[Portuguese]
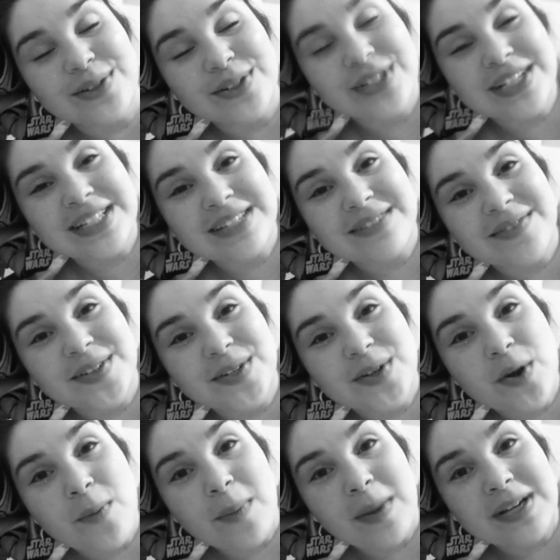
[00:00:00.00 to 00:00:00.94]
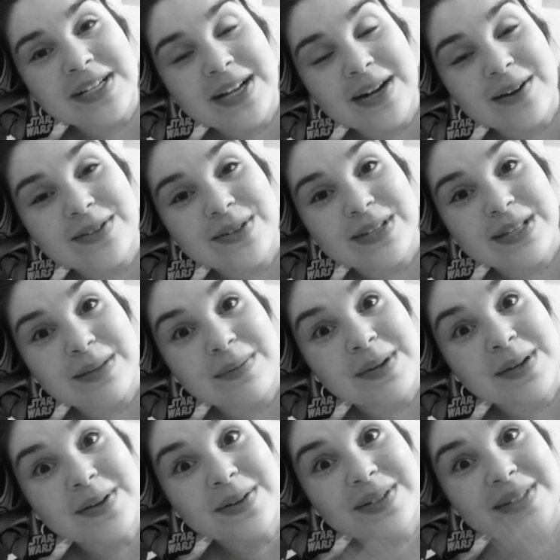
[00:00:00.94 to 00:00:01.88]
de curtir esse vídeo, compartilhar com seus
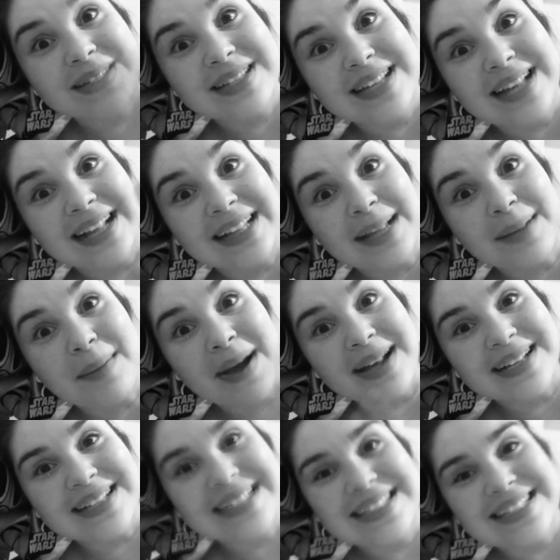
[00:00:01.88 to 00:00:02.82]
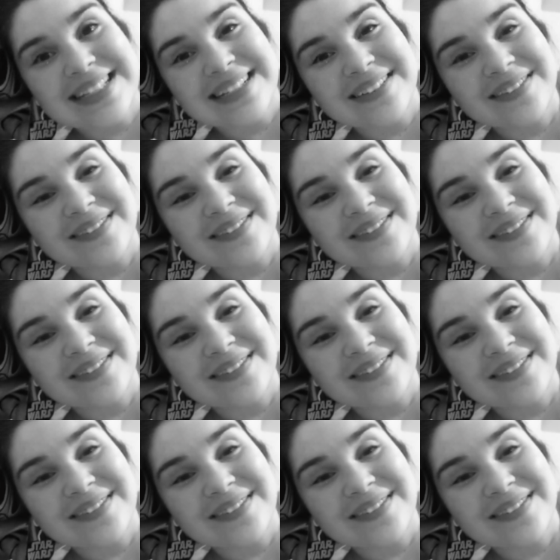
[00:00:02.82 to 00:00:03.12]
amigos e até mais!